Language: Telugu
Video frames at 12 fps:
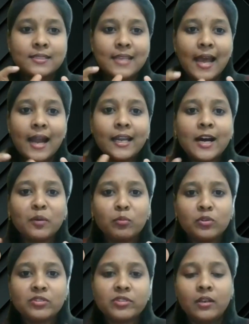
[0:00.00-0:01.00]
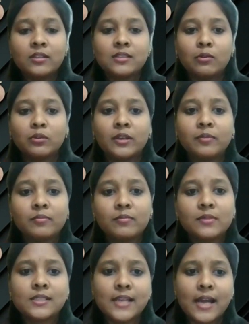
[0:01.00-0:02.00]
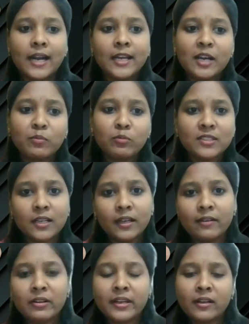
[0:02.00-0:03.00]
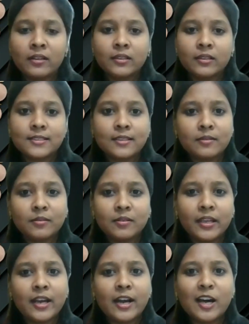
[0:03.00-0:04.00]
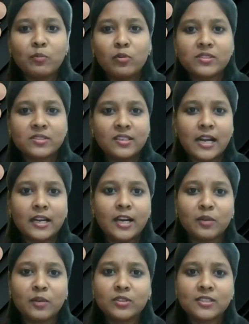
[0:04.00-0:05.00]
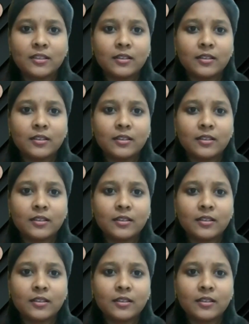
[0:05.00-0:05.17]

సాడ్ హార్మోన్స్ రిలీజ్ అవుతాయి సాడ్ హార్మోన్స్ అంటే ఎవరికైనా తెలుసా ఏ హార్మోన్స్ ని సాడ్ హార్మోన్స్